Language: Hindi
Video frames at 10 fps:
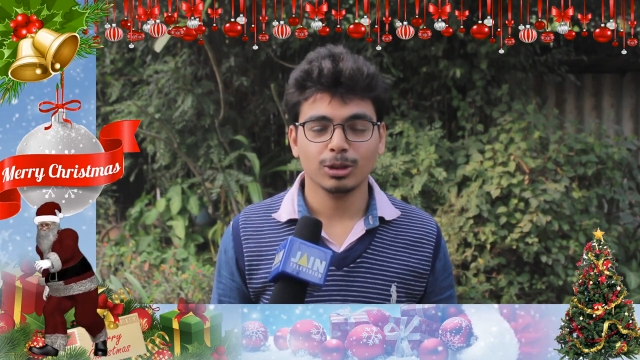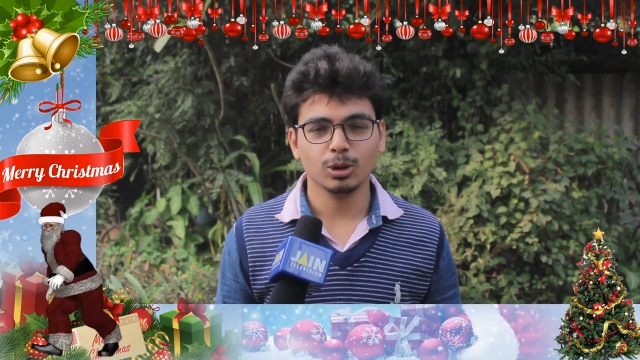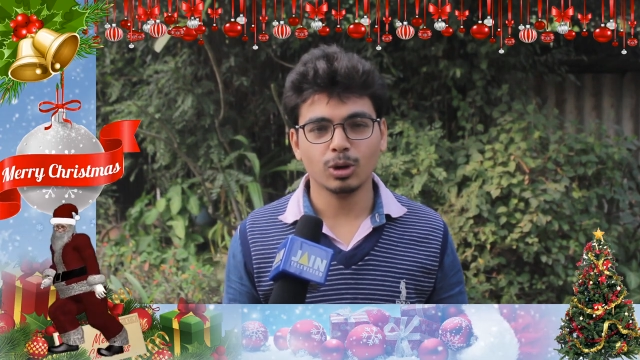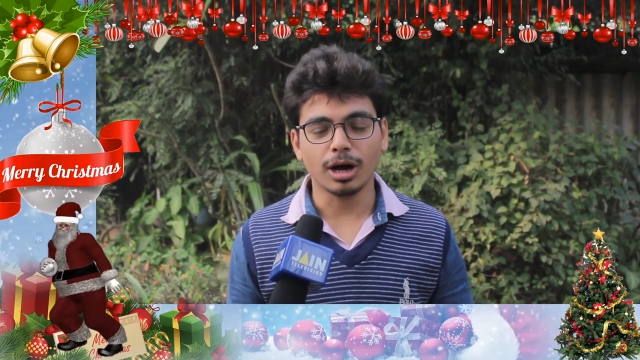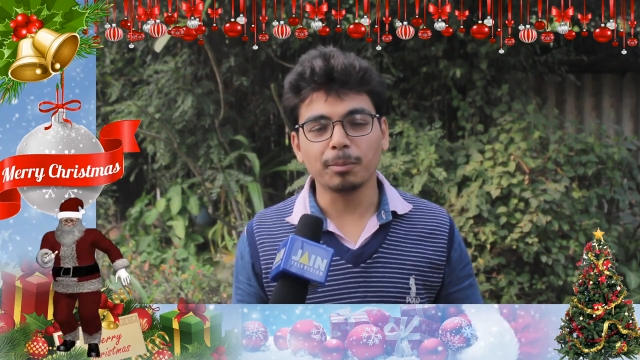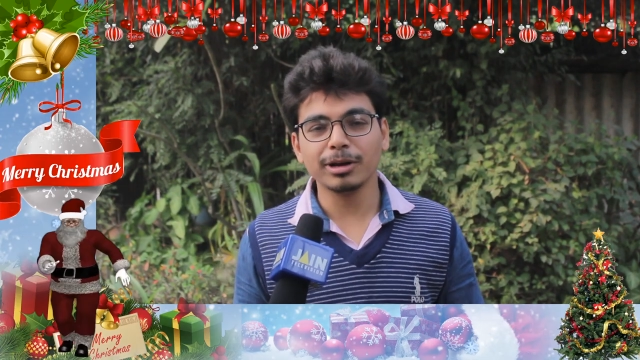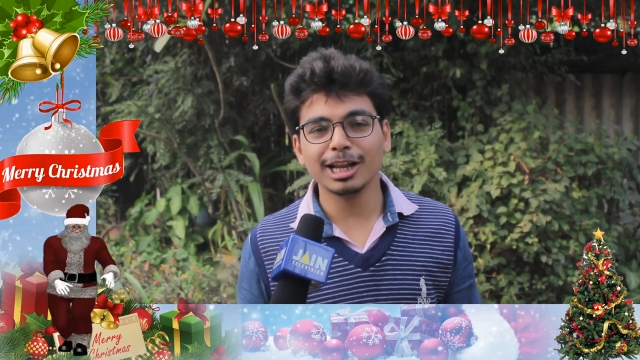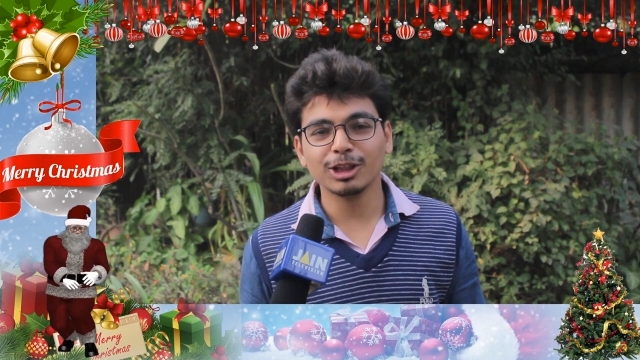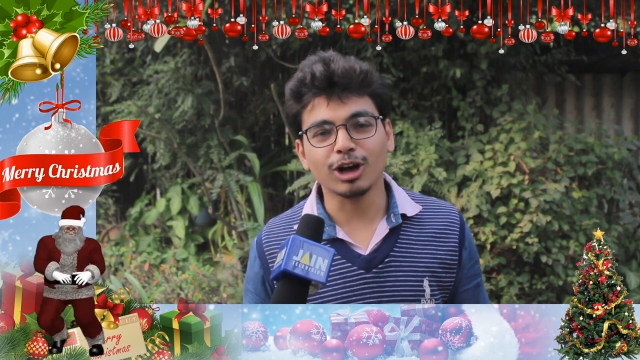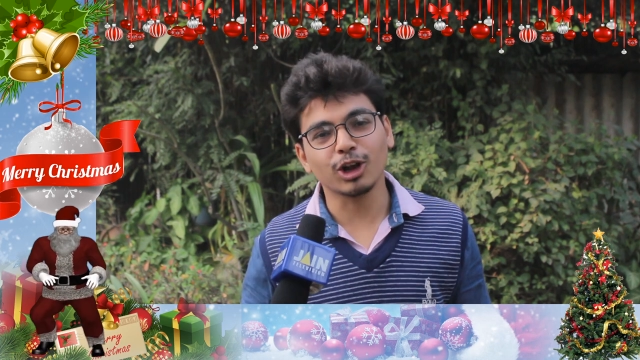तो अपने
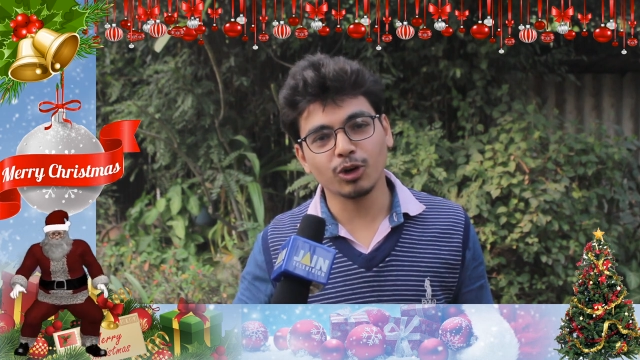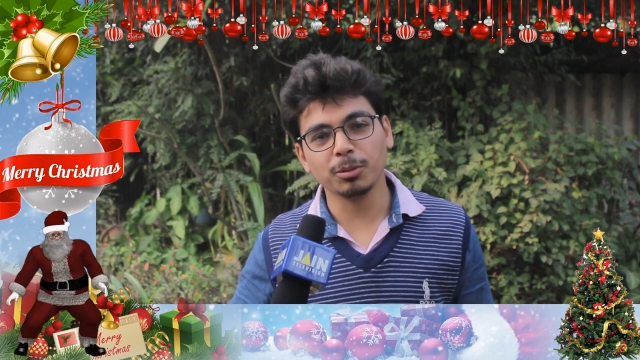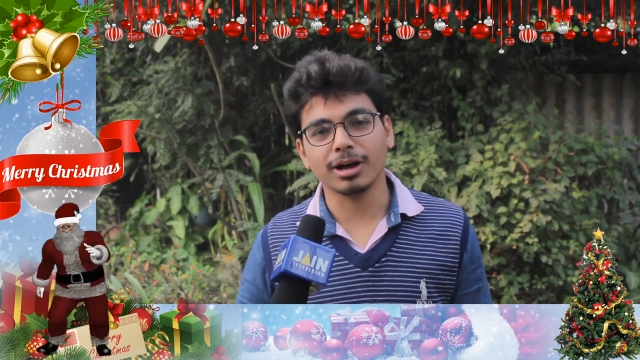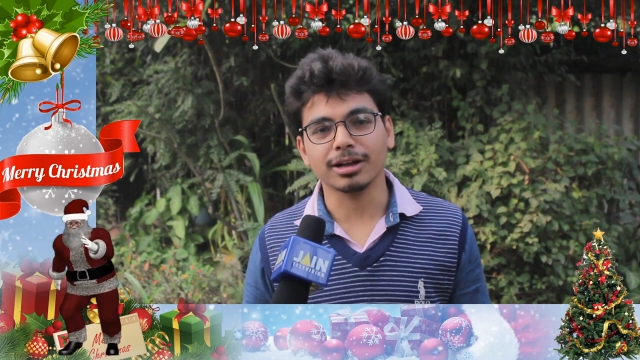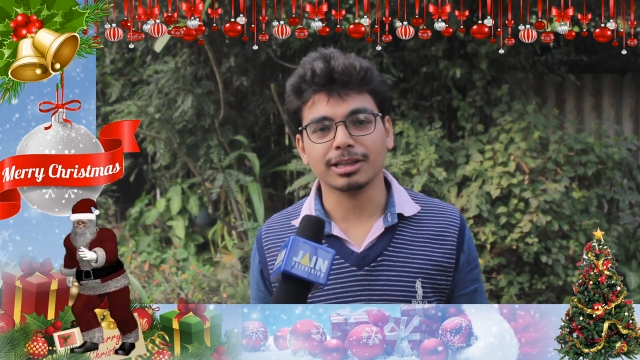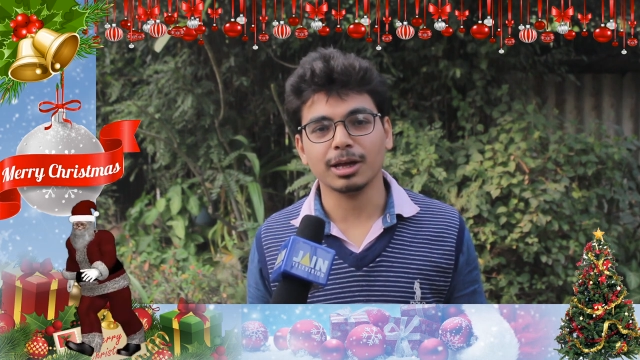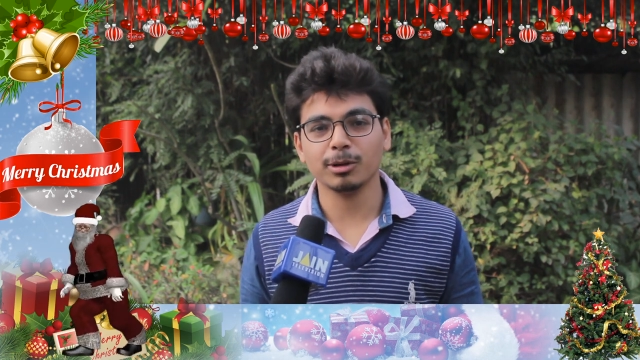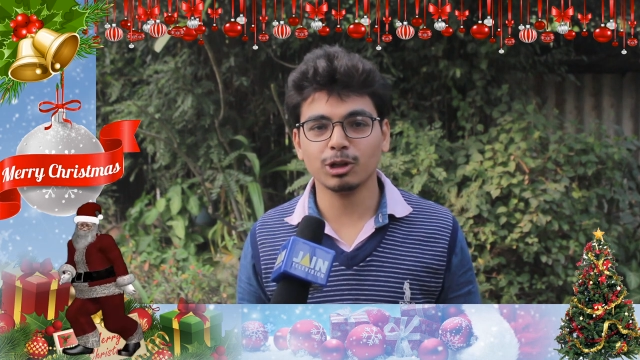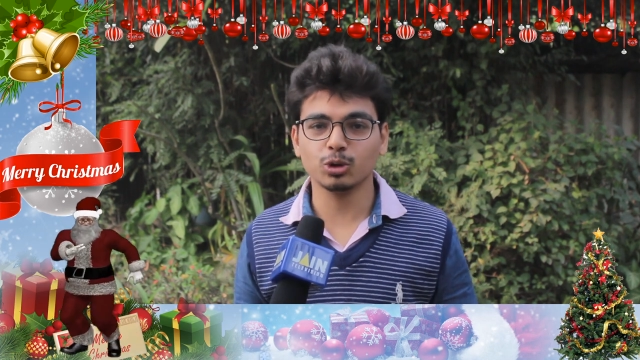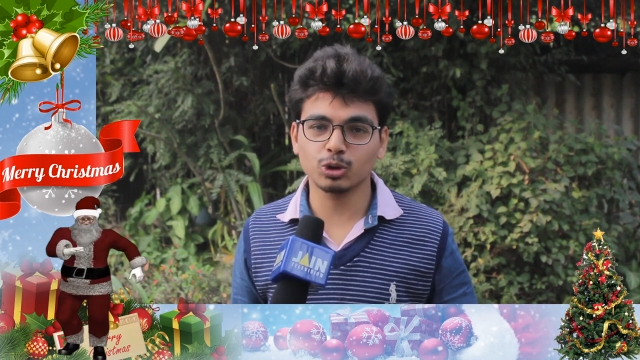लिए तो हर कोई मांगता है
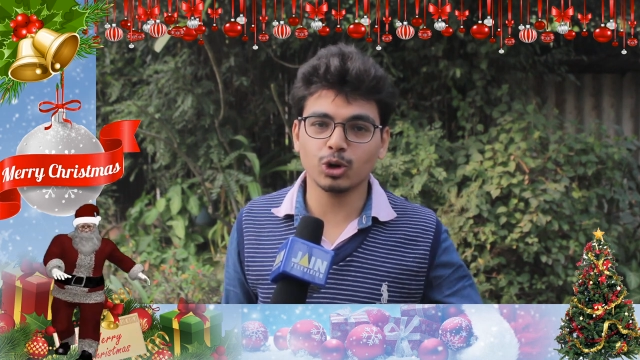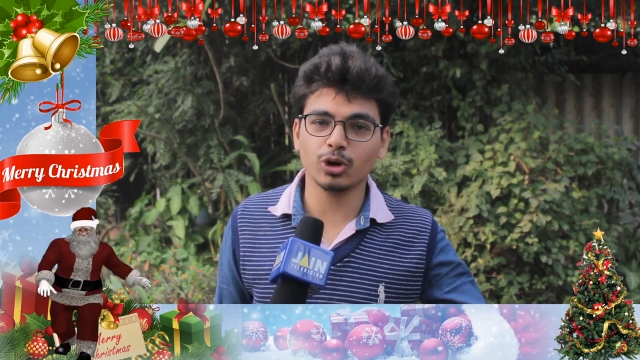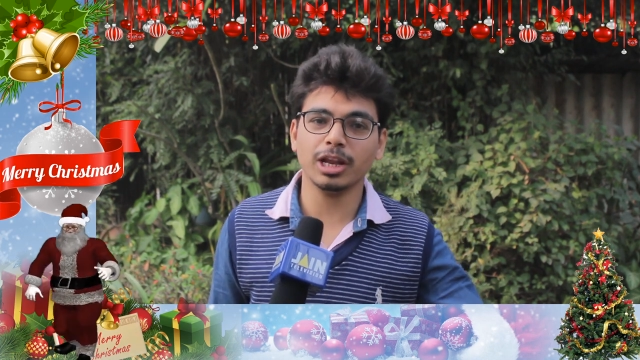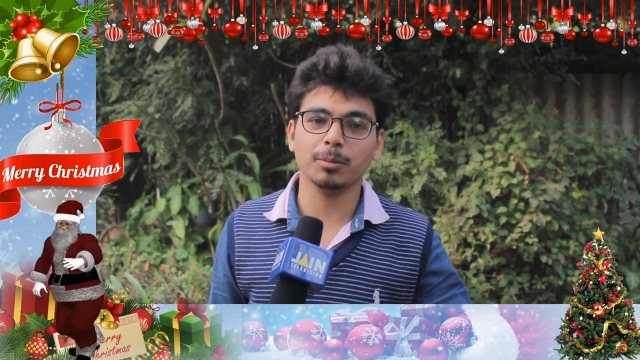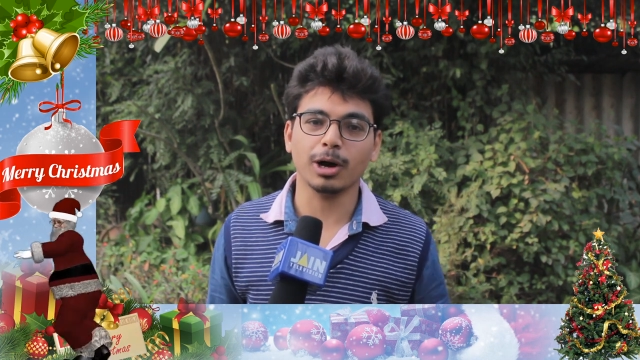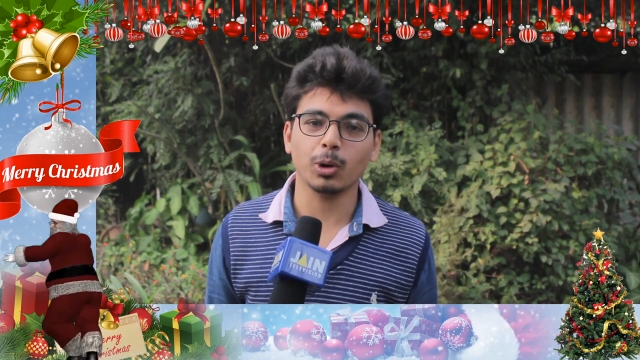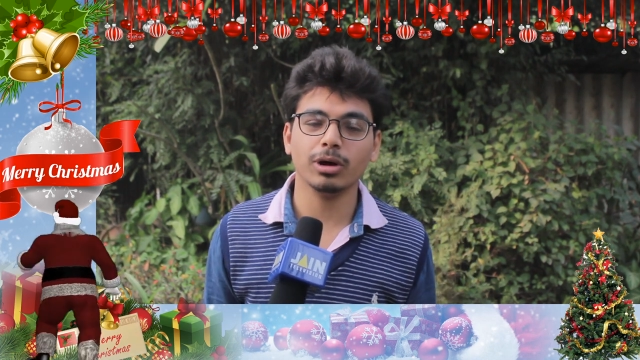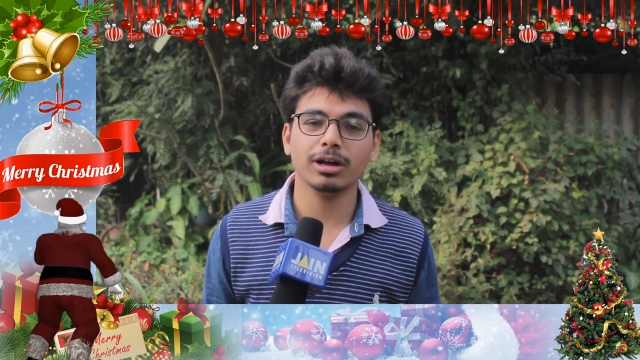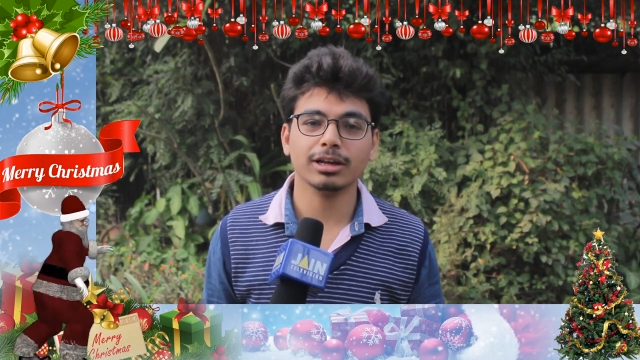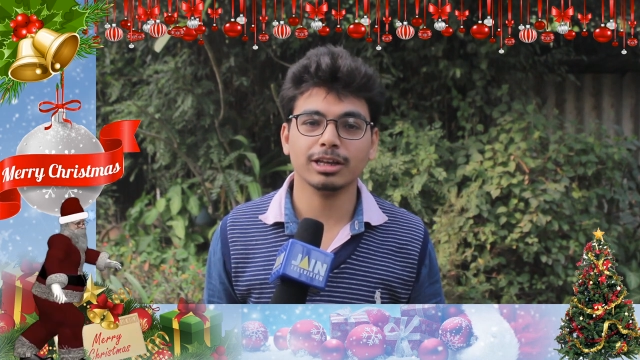मैं तो दूसरों के लिए
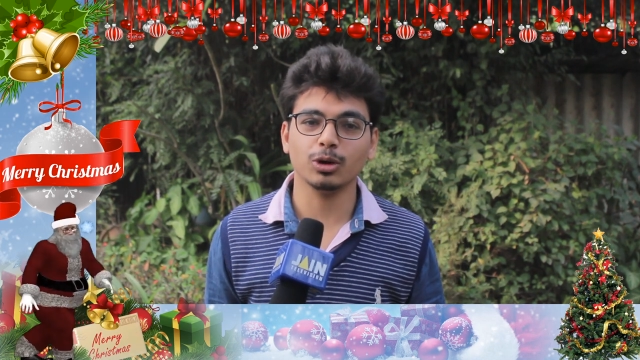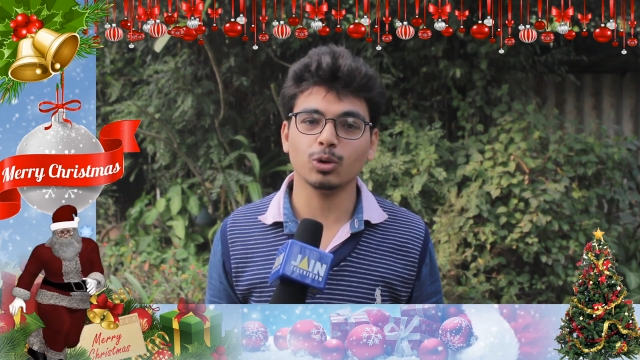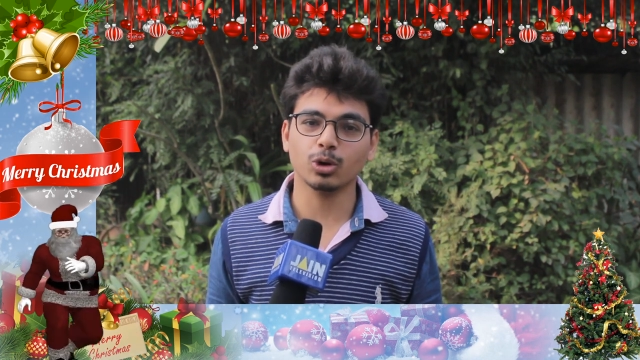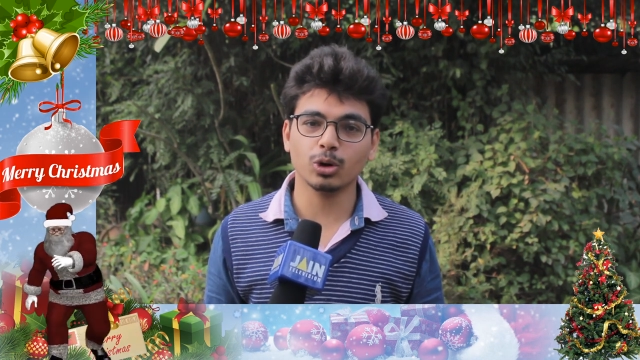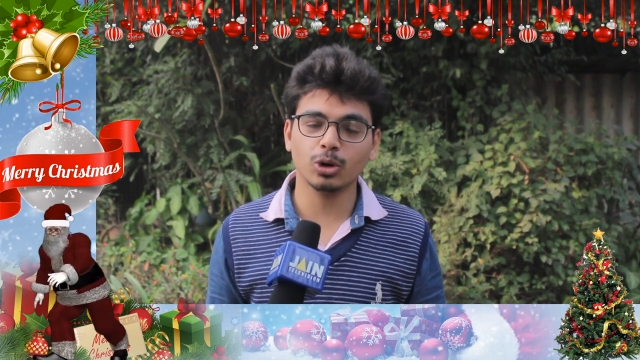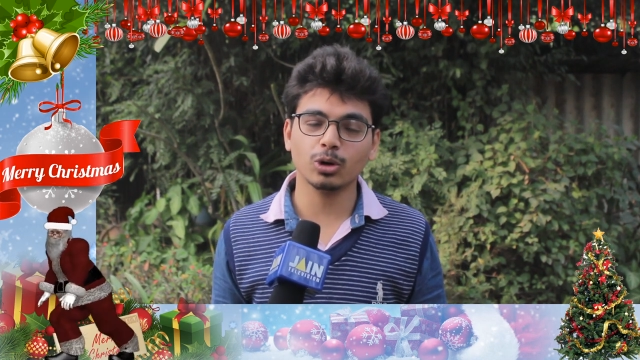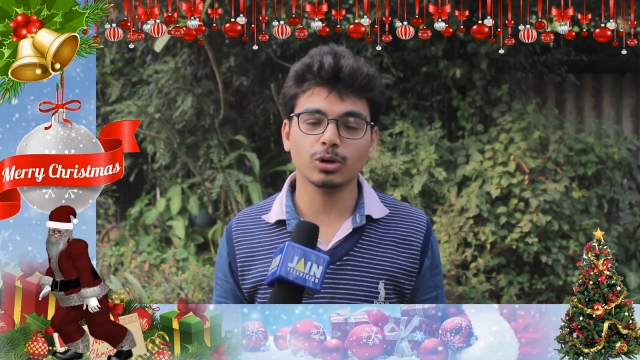मांगूंगा कि उनको